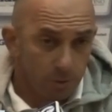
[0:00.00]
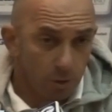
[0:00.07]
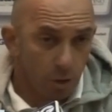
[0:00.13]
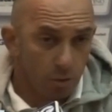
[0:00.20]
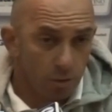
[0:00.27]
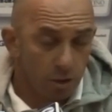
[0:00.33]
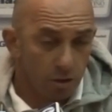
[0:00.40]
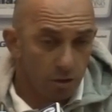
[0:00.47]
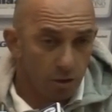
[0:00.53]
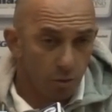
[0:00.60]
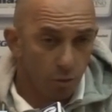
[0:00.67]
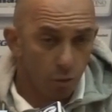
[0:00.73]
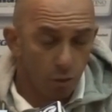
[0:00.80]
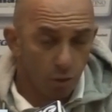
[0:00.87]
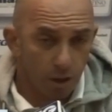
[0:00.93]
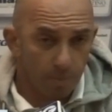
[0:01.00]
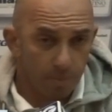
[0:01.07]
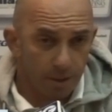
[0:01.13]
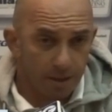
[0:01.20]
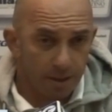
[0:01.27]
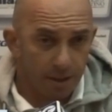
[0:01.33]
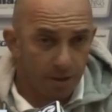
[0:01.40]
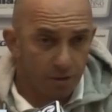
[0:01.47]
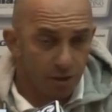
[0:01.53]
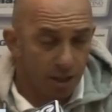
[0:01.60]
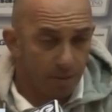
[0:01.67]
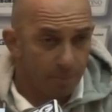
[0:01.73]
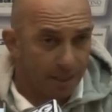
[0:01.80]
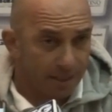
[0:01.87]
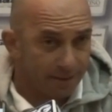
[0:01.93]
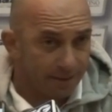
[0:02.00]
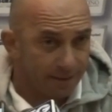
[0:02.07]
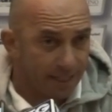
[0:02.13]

non di sicuro che predilige la parte